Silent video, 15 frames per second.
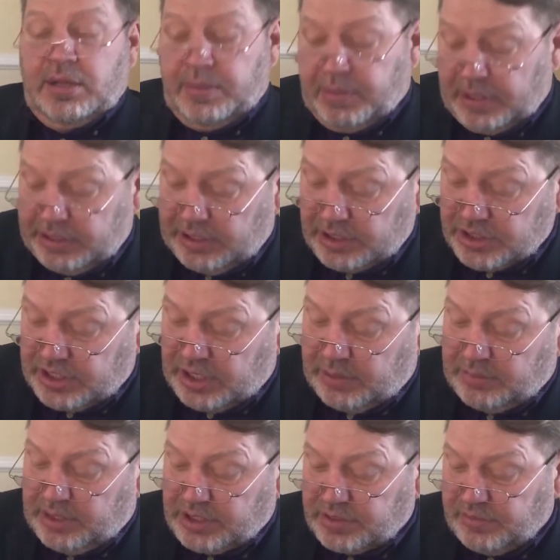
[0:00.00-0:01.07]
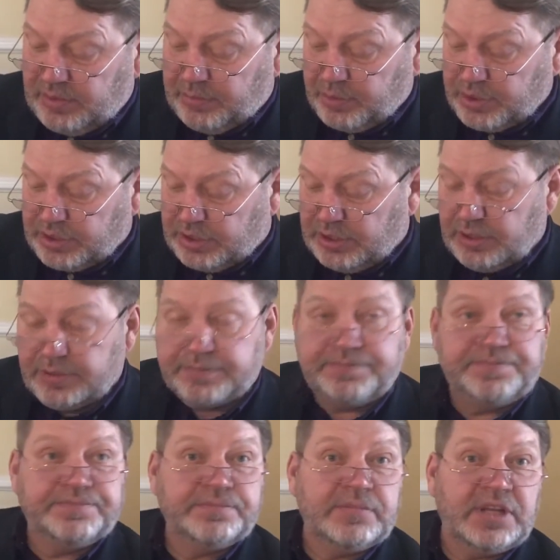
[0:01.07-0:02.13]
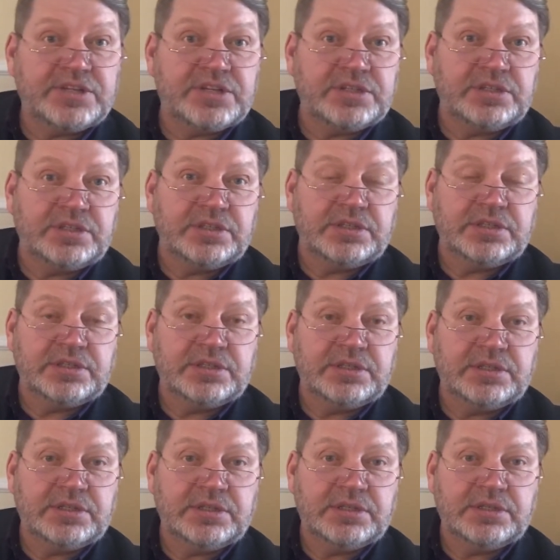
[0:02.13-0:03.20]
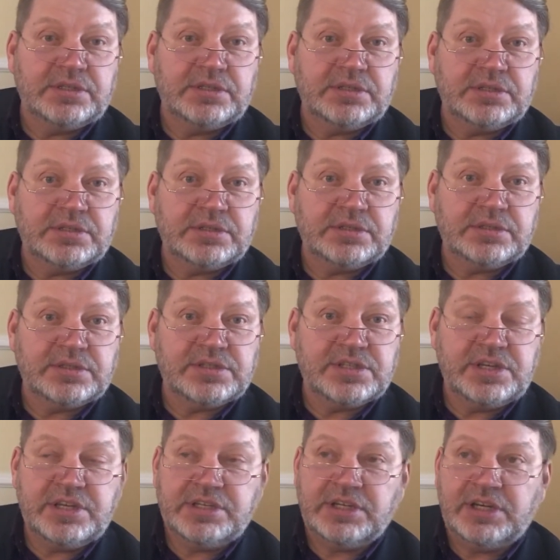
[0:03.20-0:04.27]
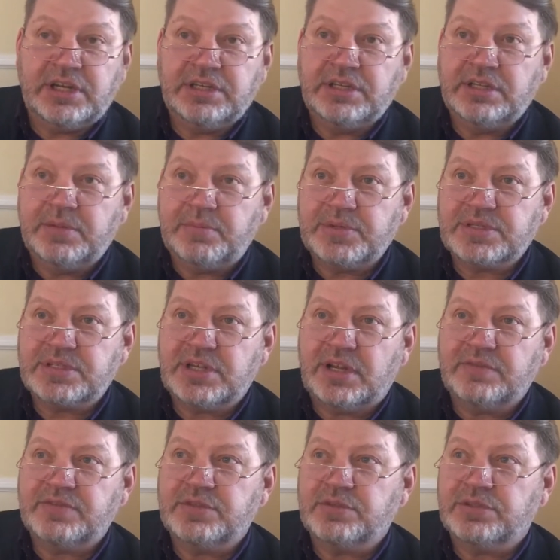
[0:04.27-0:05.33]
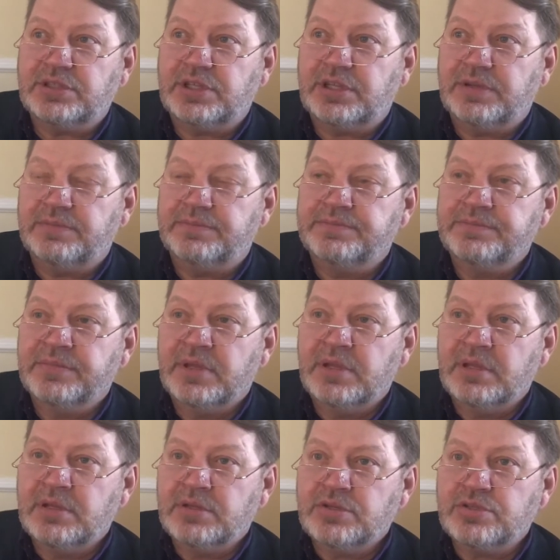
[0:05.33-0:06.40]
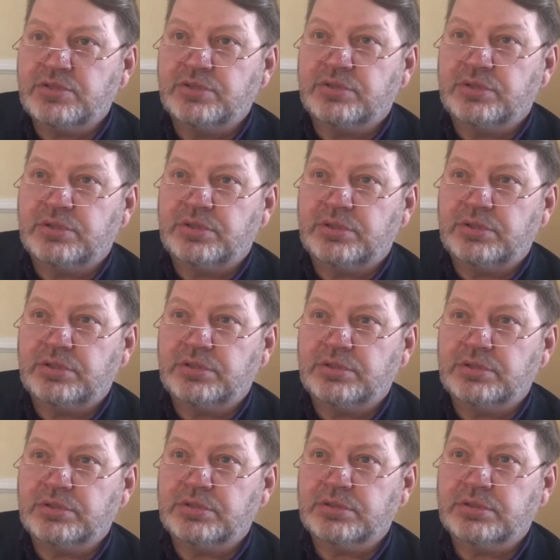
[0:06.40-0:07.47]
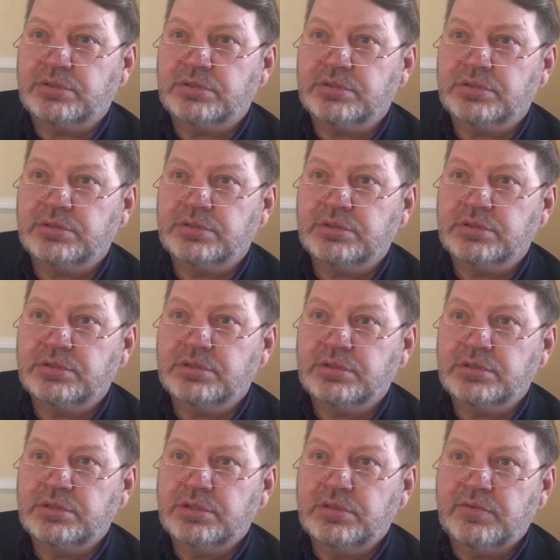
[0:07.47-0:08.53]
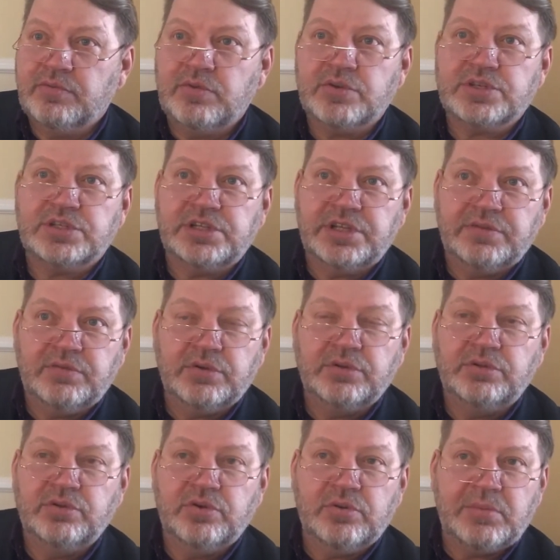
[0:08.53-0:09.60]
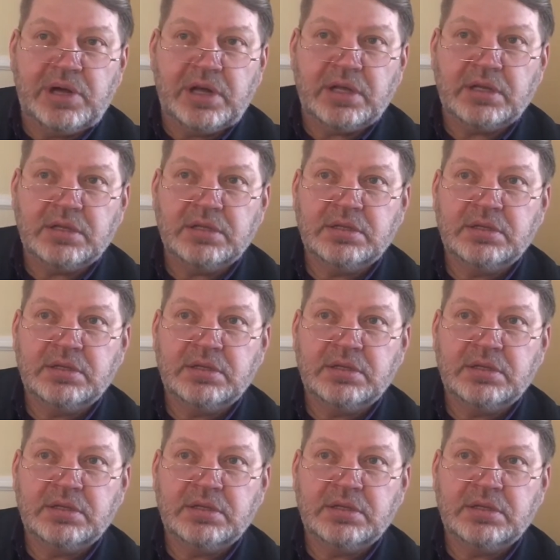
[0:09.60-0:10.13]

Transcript: Продолжаем наш выпуск. Значит, э, зритель один написал все-таки, что возле его дома